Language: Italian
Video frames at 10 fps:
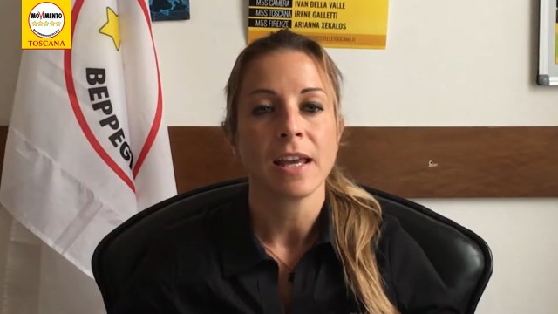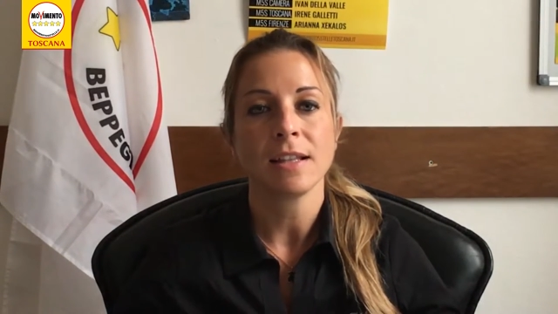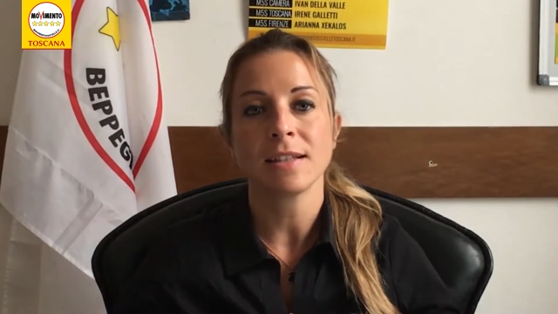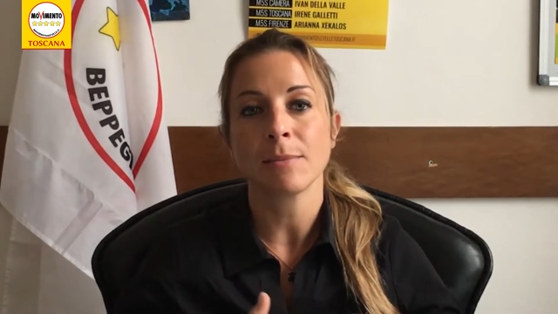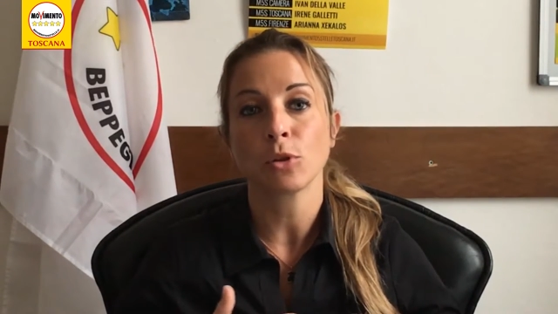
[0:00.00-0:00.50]

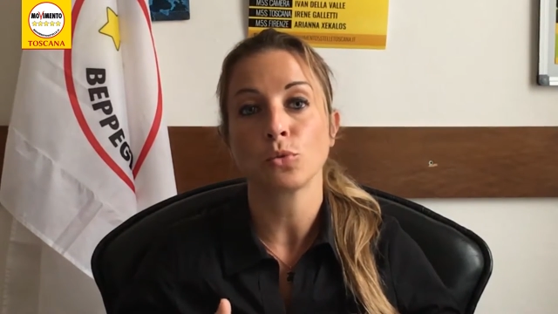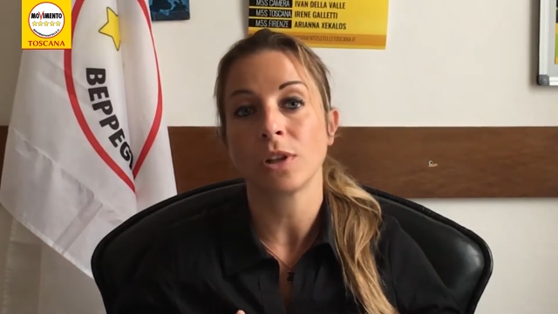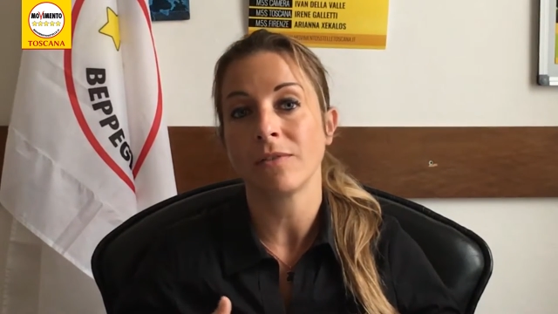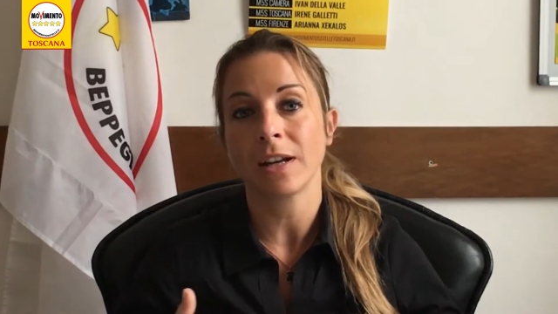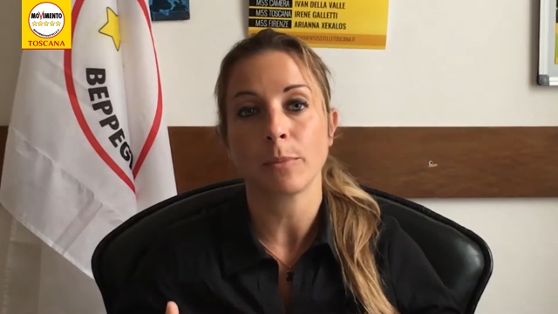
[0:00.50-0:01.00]
insieme a
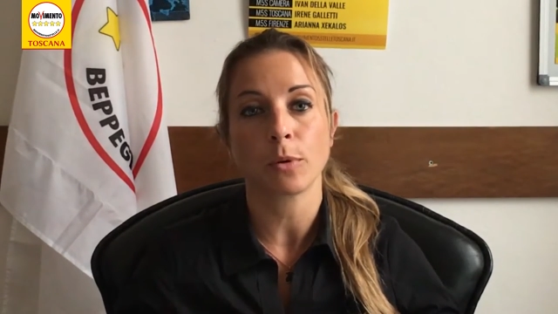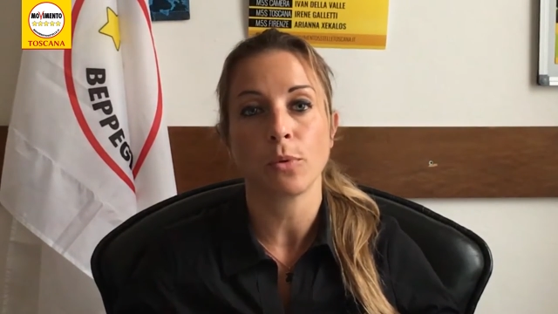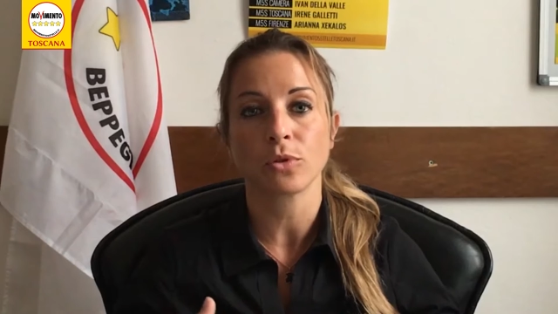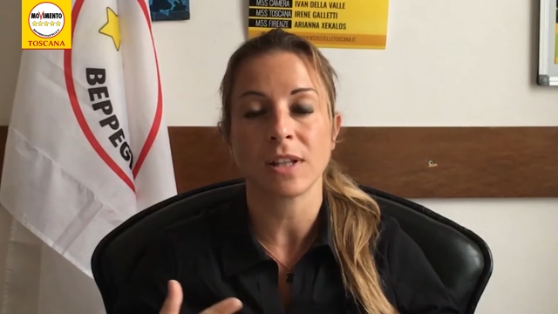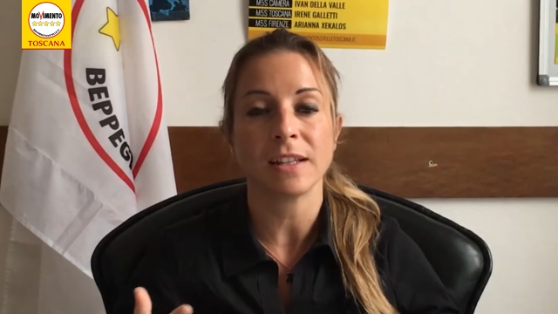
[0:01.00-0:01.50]
tutte le varie
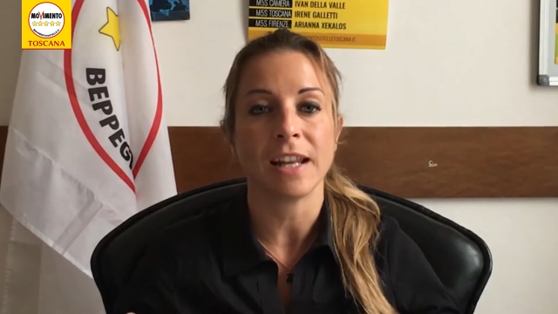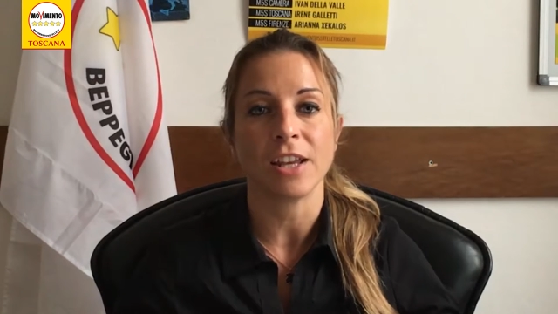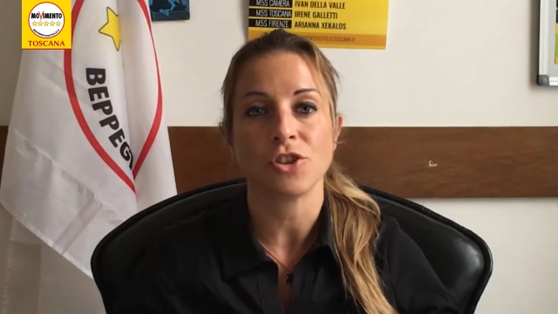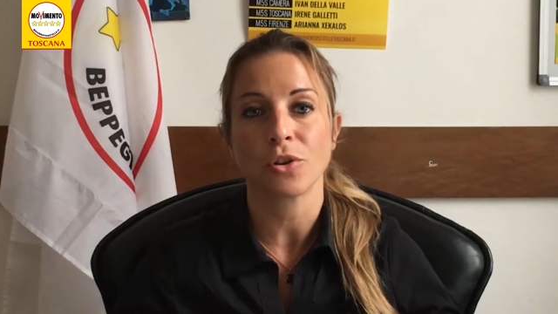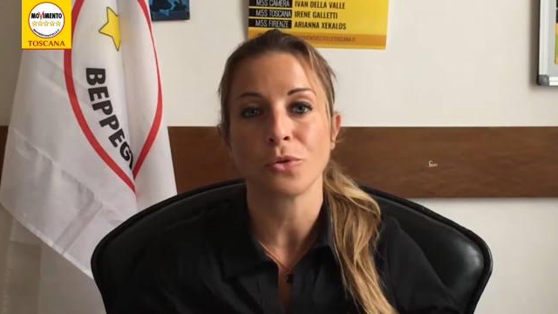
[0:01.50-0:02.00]
proposte di
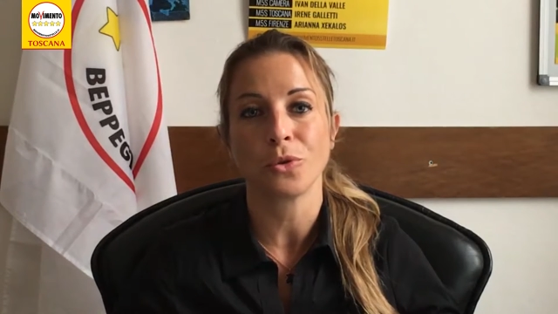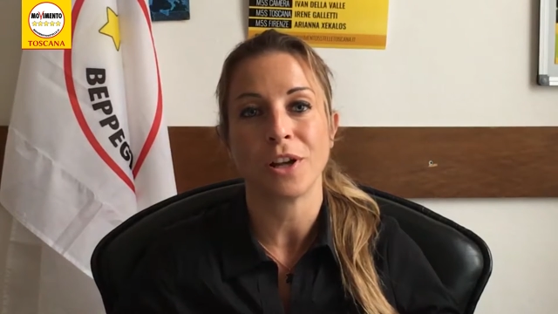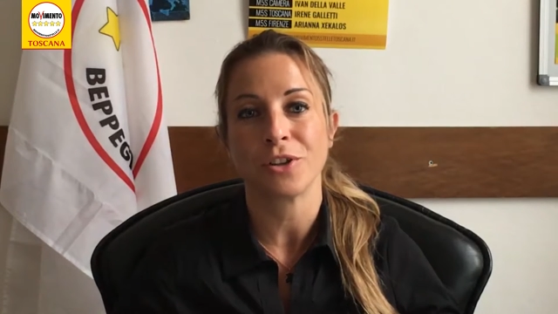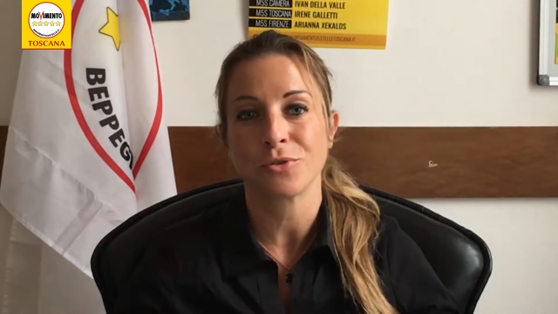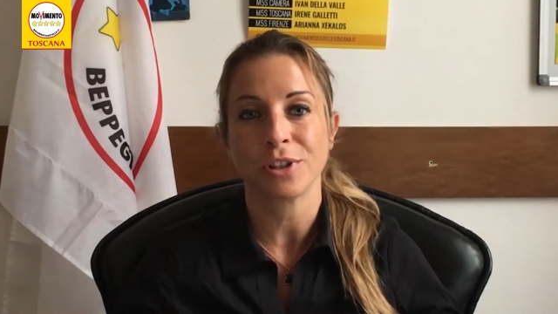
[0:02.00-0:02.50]
legge con cui
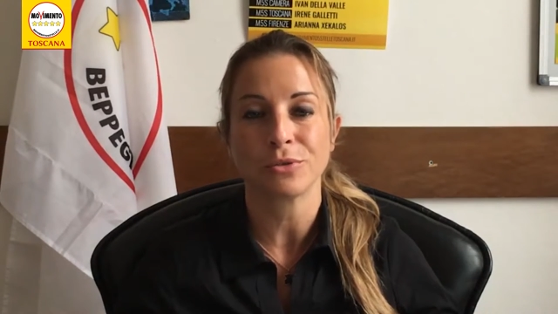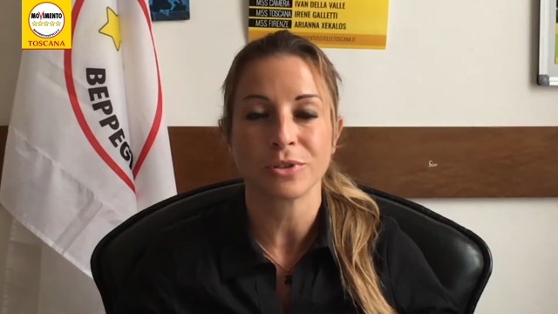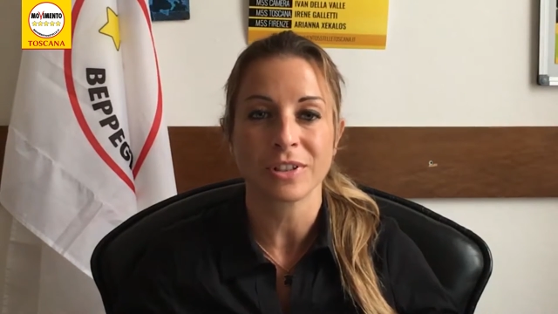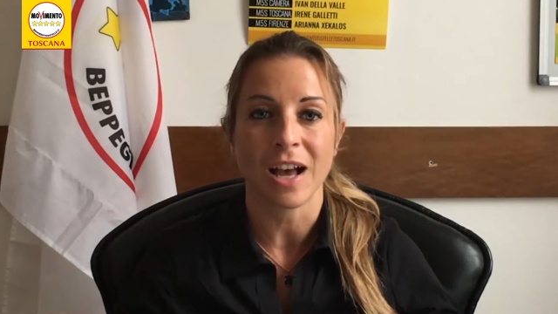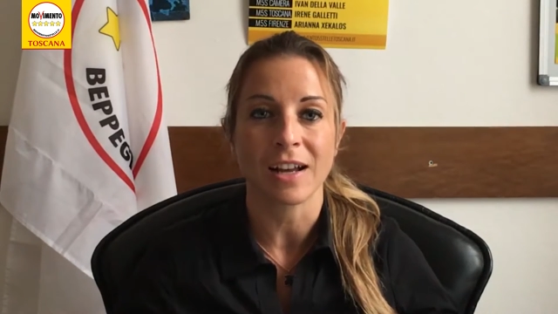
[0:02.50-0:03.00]
la regione
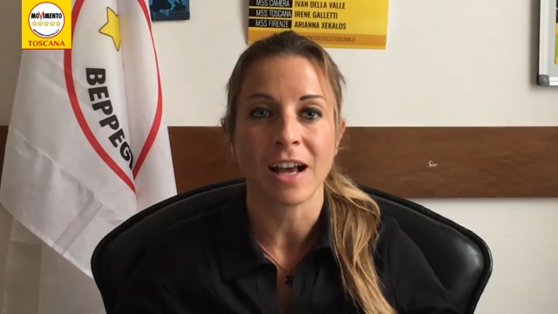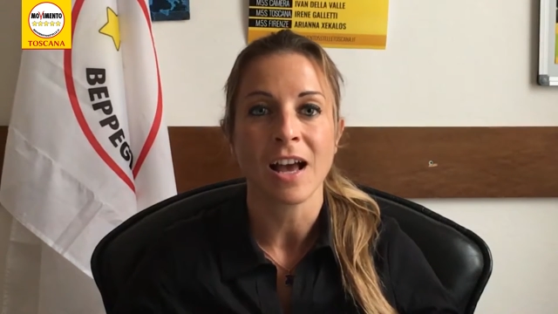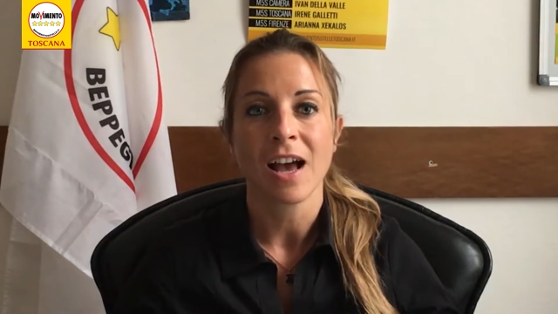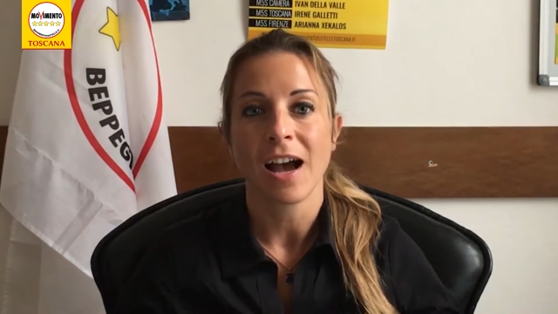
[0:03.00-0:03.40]
toscana